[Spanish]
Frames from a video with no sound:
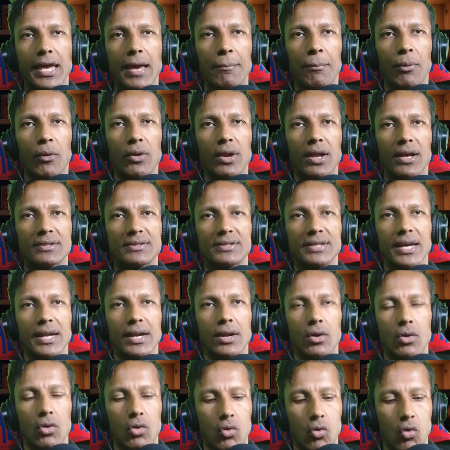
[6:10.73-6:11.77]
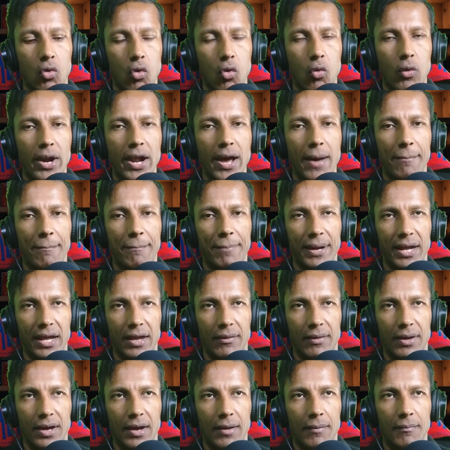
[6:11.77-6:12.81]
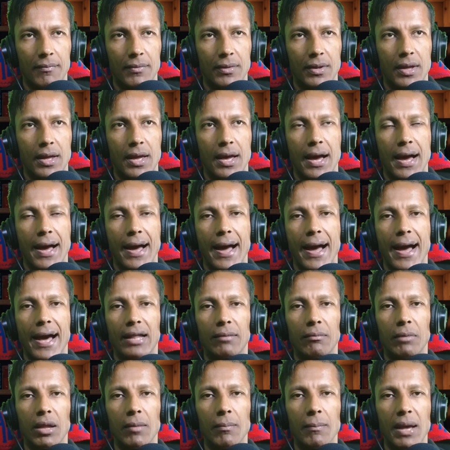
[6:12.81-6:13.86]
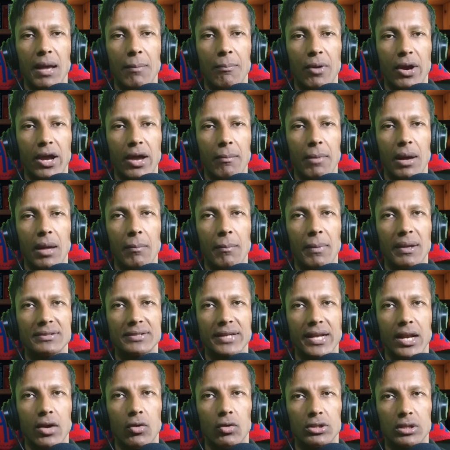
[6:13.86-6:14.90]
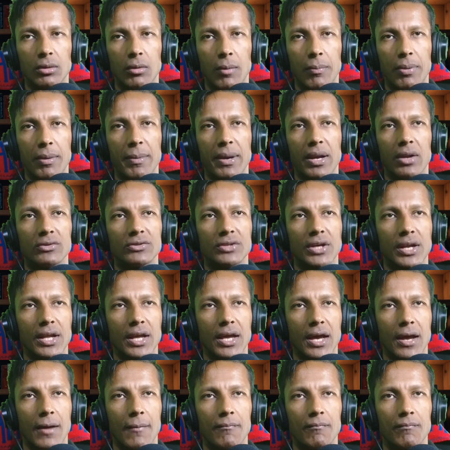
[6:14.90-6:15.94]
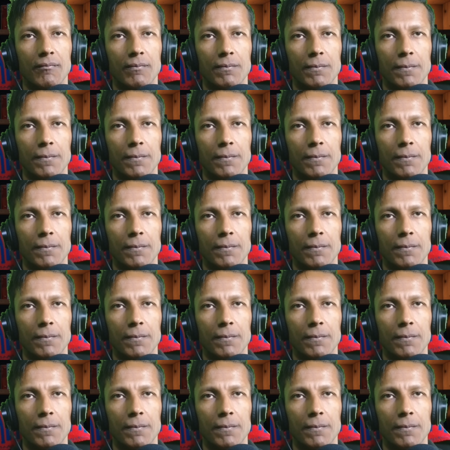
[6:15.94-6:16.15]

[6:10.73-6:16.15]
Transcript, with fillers: que podría ser una previa además más más, porque más más será el último. Primero sería